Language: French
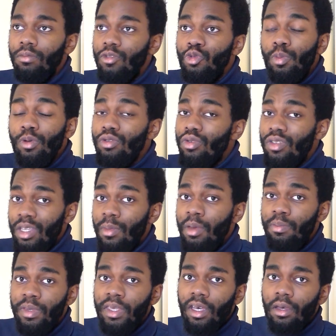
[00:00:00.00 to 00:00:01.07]
Je pense que c'est
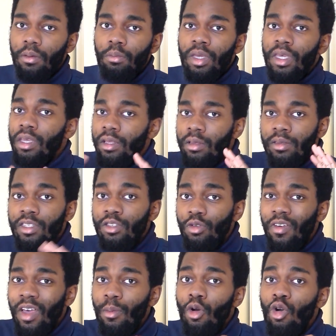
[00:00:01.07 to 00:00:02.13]
même pire, mais disons
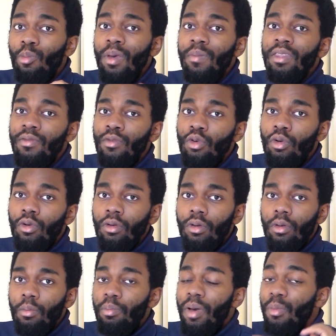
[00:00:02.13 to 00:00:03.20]
vraiment au même niveau.
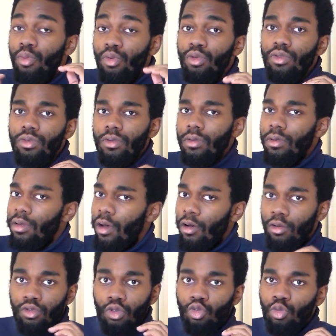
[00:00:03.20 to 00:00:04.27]
Pas plus,
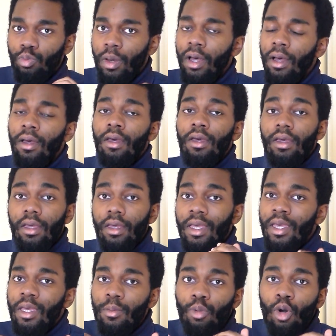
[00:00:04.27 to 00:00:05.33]
surtout pas,
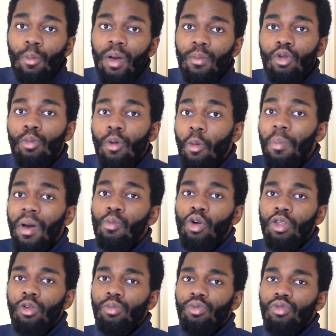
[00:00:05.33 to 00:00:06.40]
et probablement pas
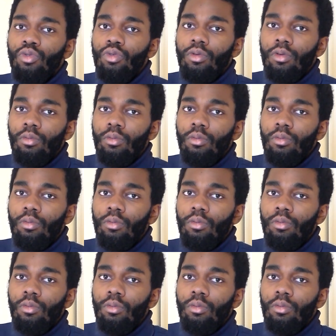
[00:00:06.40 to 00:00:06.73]
moins non plus.